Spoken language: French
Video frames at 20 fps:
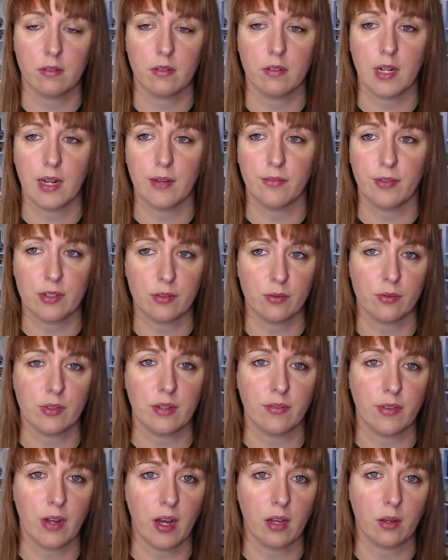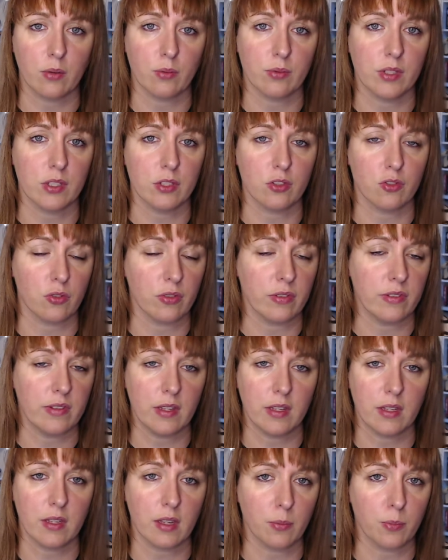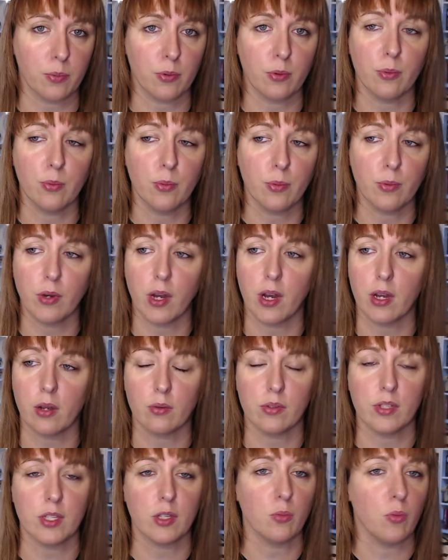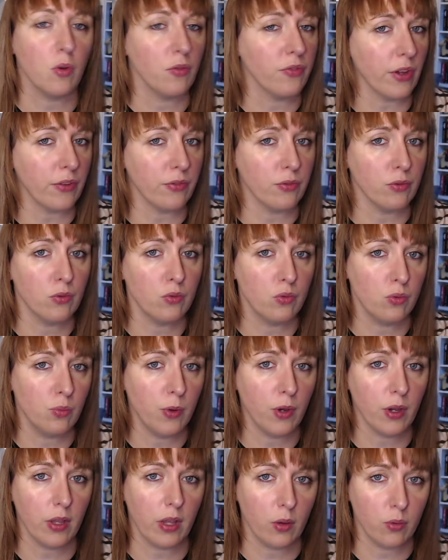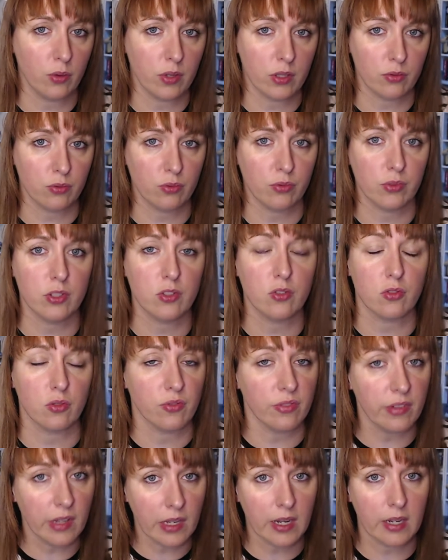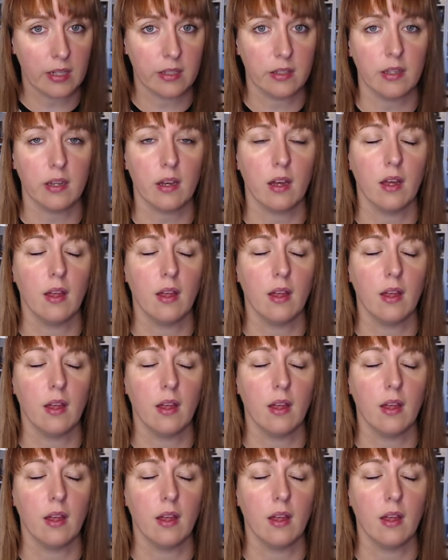la façon dont elle va raconter, je sais qu'elle peut me raconter comment faire fondre du beurre, il n'y a aucun souci, je vais la lire.